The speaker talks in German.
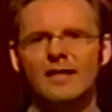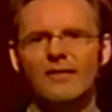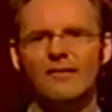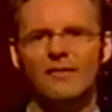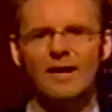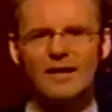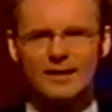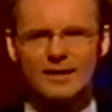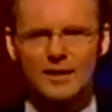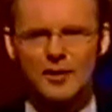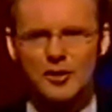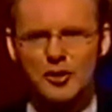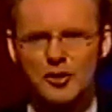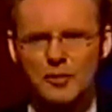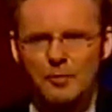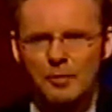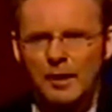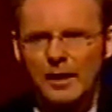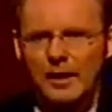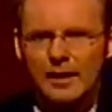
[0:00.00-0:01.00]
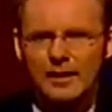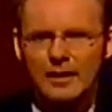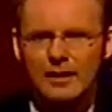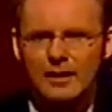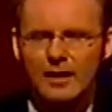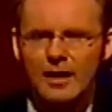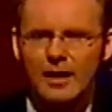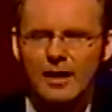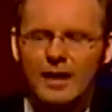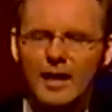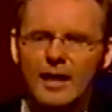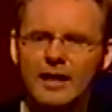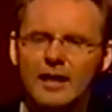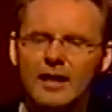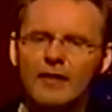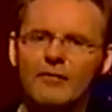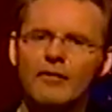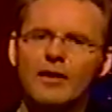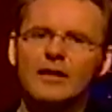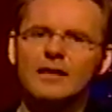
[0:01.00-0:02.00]
Wasser springen. Leider
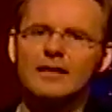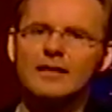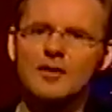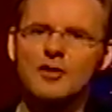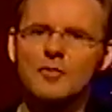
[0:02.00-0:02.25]
erfährt diese